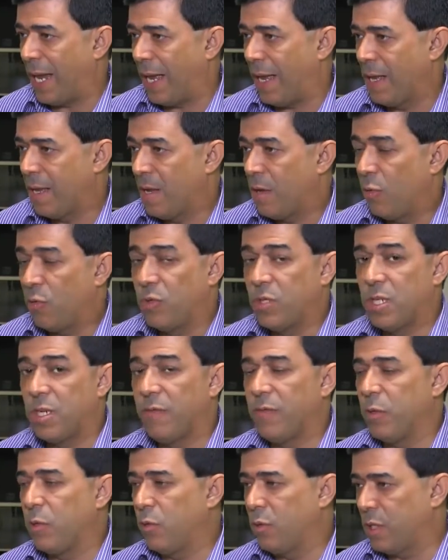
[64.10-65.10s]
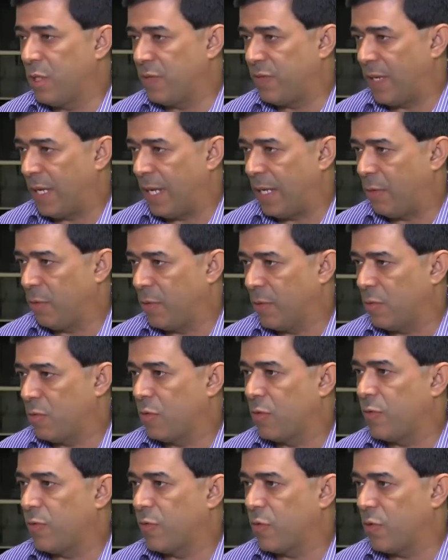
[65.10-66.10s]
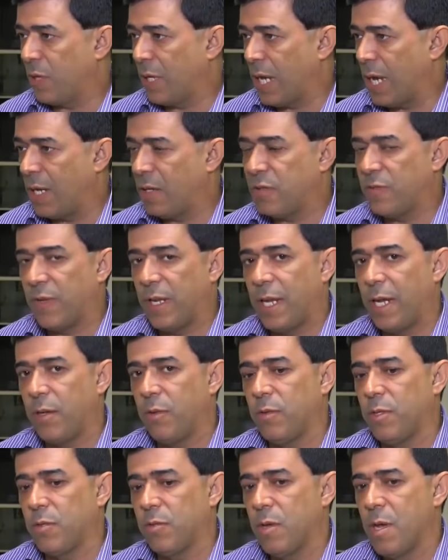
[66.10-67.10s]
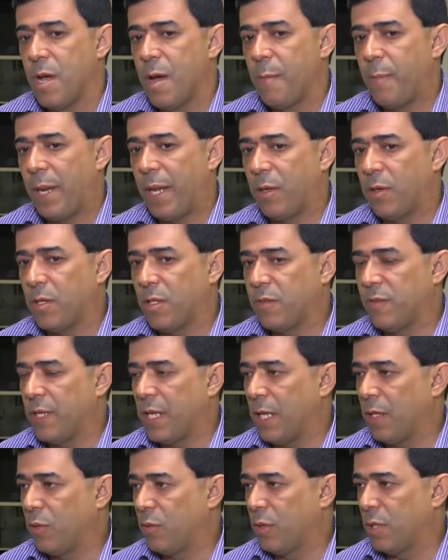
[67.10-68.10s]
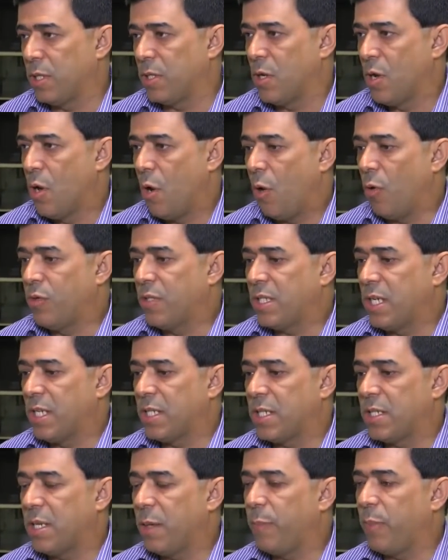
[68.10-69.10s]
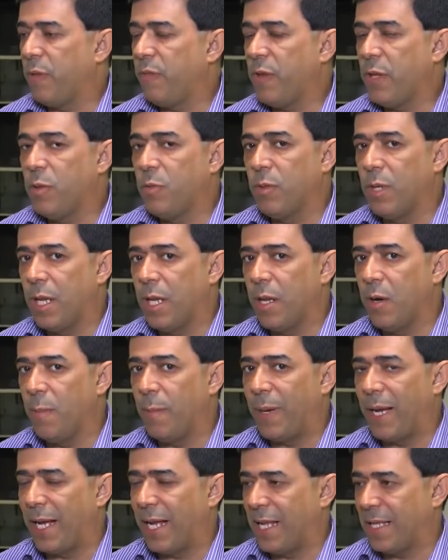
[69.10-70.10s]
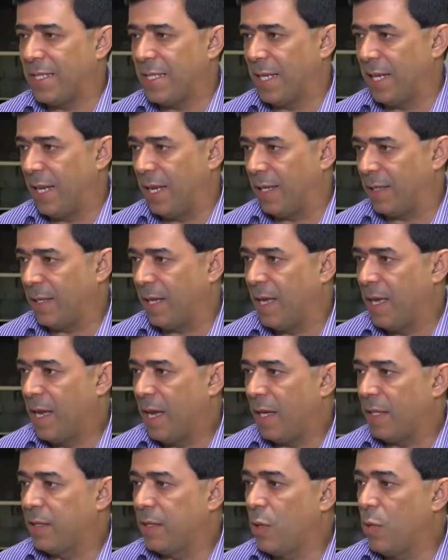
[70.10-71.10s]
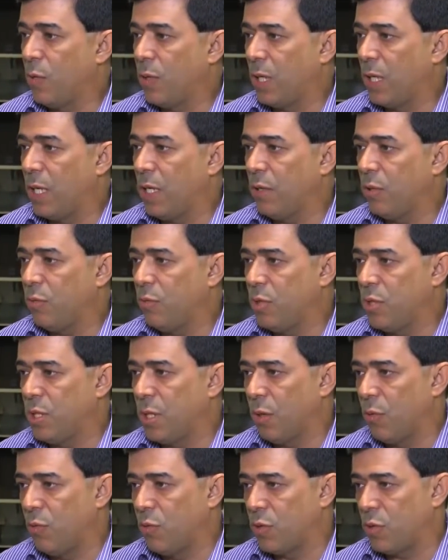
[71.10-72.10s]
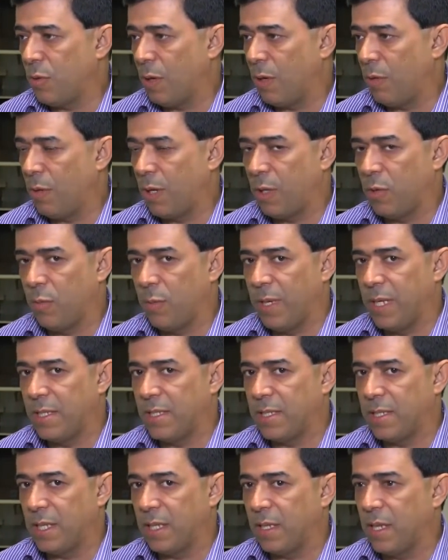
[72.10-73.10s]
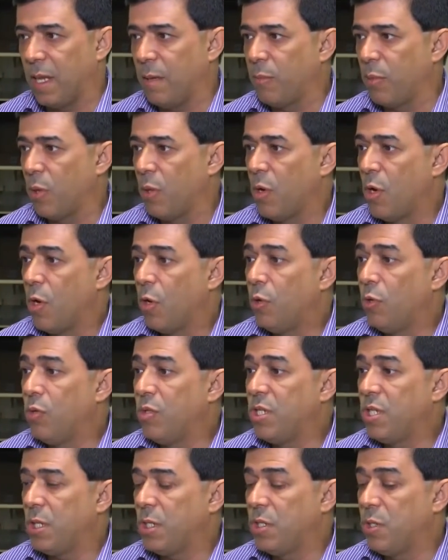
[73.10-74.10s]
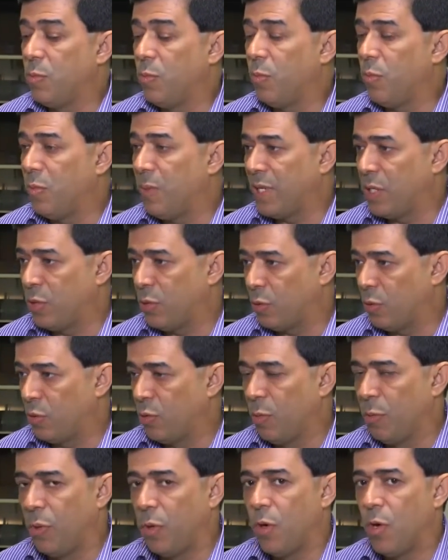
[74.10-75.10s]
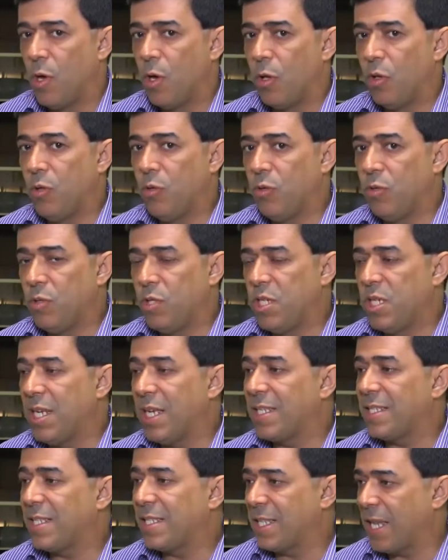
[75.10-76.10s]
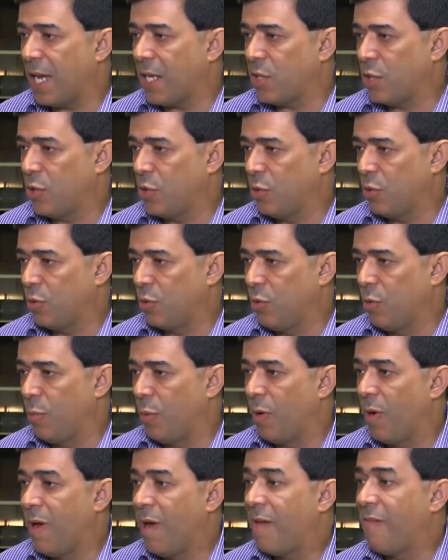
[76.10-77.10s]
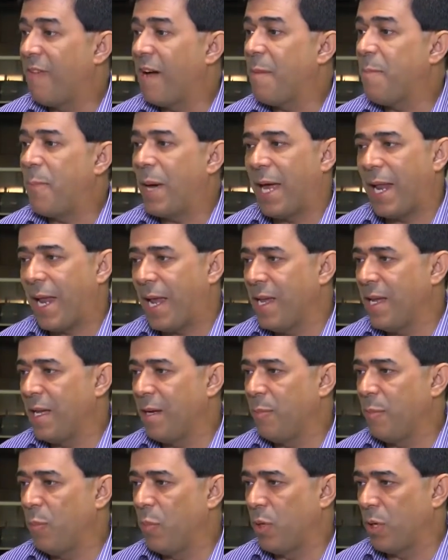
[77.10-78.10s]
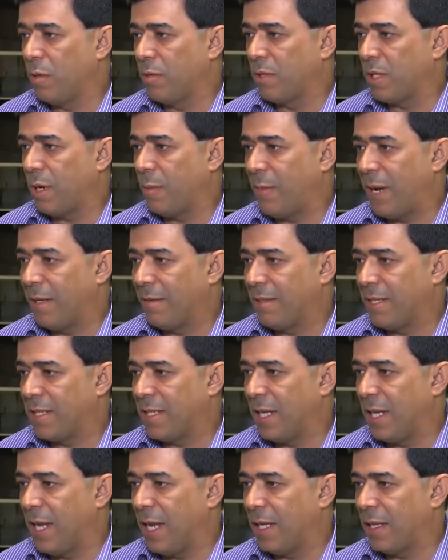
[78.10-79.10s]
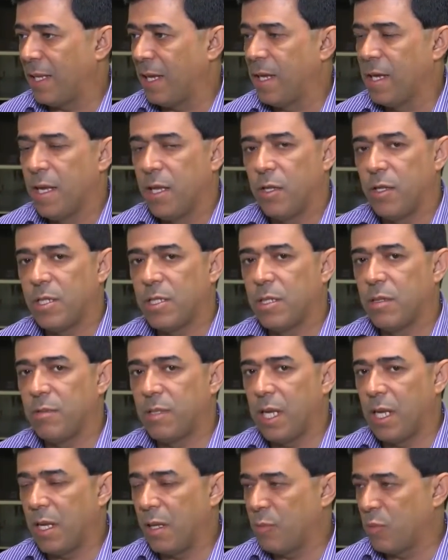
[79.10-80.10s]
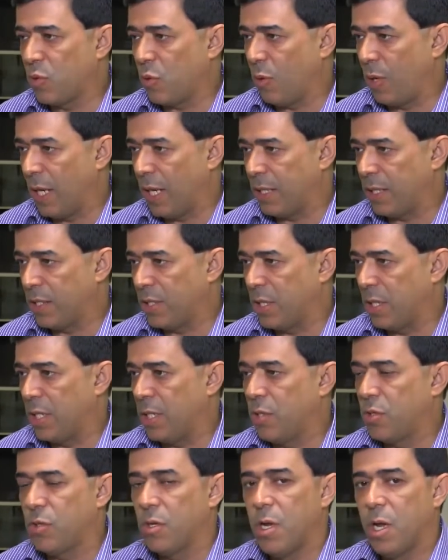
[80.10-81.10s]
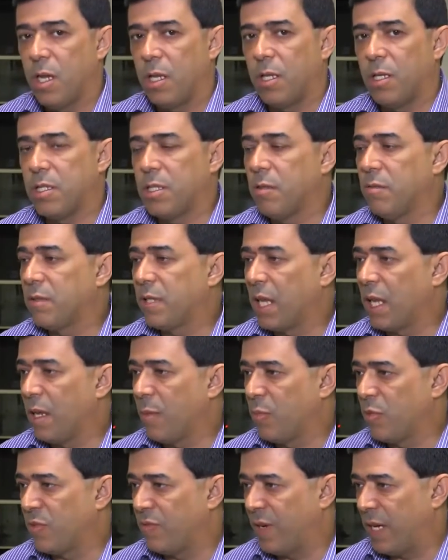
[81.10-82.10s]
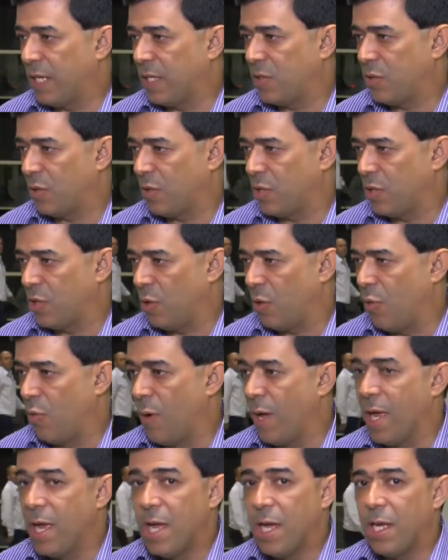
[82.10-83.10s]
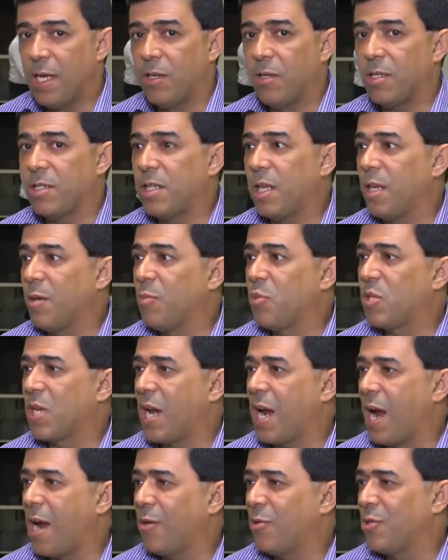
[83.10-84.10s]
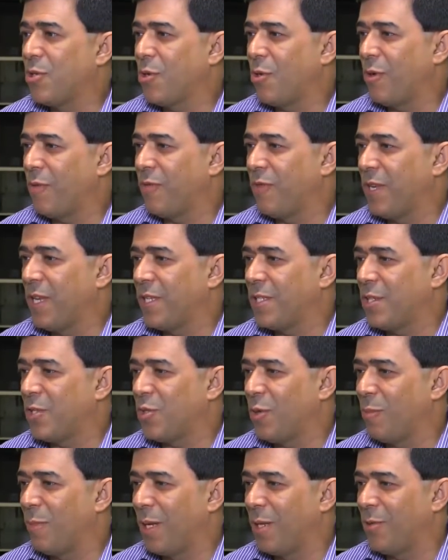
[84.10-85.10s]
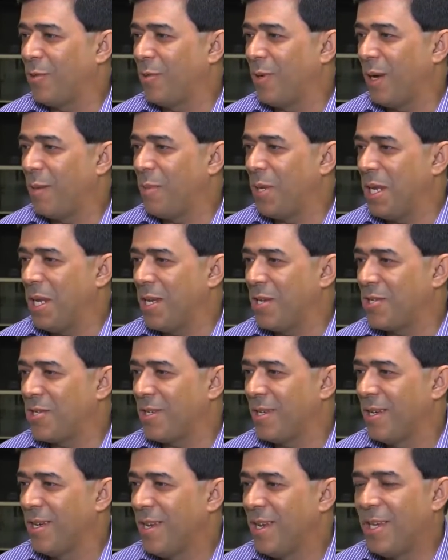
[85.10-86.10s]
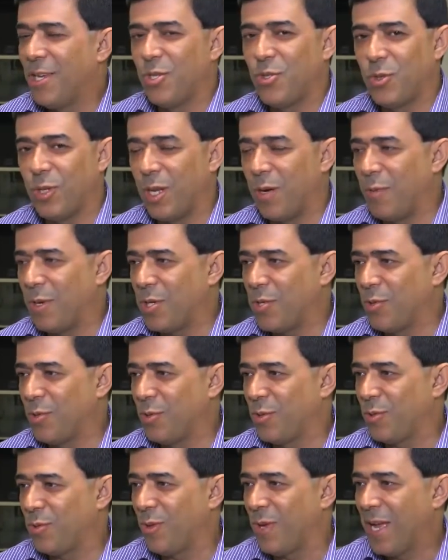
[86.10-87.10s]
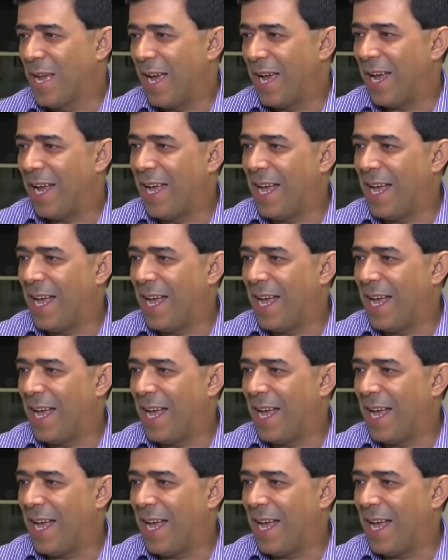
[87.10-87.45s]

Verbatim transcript: parar. Os servidores falaram isso, os funcionários falaram isso para nós vereadores. Ou seja, se a prefeitura não pagar a seleta até o quinto dia útil agora do mês de setembro, no dia, de, mês de outubro, no dia 7 de outubro, vai parar em Campo Mourão o trabalho da seleta. Nós não teremos coleta de lixo, nós não teremos varrições de rua e nós teremos cargos de confiança sobrando no gabinete. Isso não é justo.